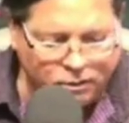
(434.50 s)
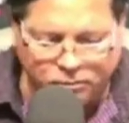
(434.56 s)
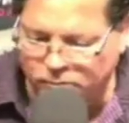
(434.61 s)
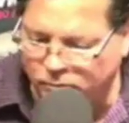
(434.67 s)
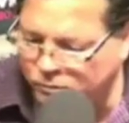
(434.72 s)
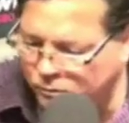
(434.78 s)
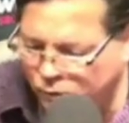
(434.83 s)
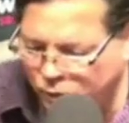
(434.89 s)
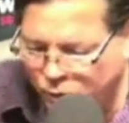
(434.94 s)

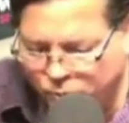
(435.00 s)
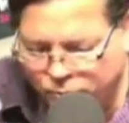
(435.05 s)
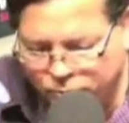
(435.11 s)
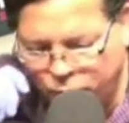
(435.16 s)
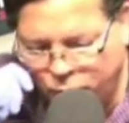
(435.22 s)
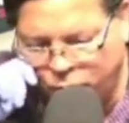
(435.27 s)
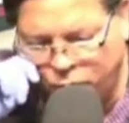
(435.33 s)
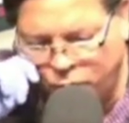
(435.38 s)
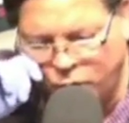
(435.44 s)
yo,
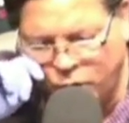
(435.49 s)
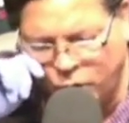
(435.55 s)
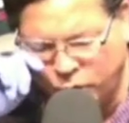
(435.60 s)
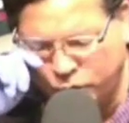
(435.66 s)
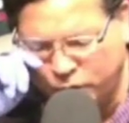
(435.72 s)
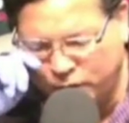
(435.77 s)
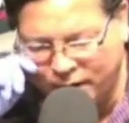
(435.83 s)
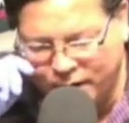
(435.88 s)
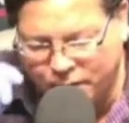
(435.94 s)
yo no lo
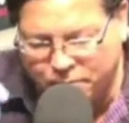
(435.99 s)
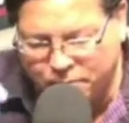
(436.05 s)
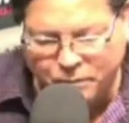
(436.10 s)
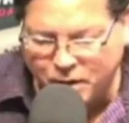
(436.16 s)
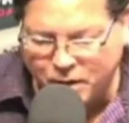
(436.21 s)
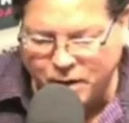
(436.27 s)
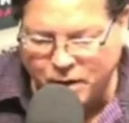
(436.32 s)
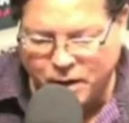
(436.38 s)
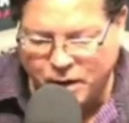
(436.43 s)
sé
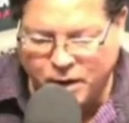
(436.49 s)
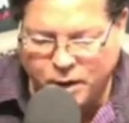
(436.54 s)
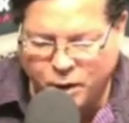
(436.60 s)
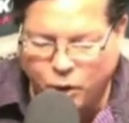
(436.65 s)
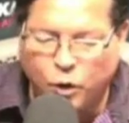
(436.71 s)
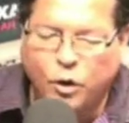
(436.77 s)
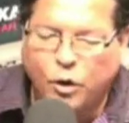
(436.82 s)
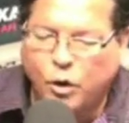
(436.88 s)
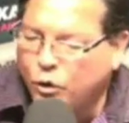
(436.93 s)
y
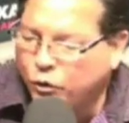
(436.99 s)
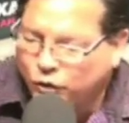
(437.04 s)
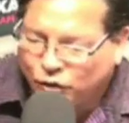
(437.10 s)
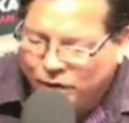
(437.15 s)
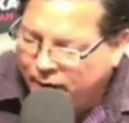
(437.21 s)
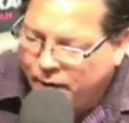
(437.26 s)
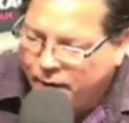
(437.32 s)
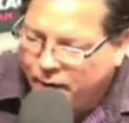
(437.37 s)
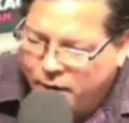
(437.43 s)
no lo
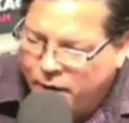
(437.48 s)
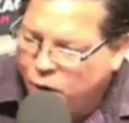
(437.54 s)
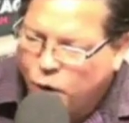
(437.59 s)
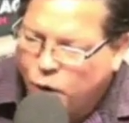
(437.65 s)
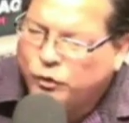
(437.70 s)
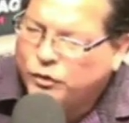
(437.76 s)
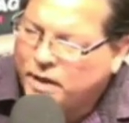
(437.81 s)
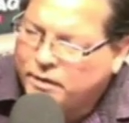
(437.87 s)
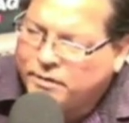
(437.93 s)
sé y no
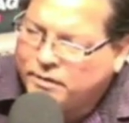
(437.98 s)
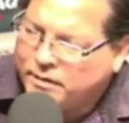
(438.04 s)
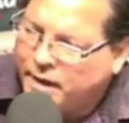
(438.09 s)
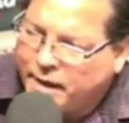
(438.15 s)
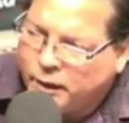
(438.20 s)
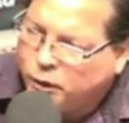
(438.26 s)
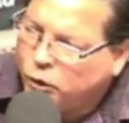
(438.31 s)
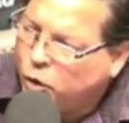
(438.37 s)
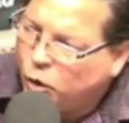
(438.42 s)
sé si
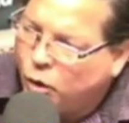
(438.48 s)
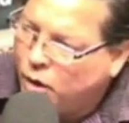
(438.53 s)
esto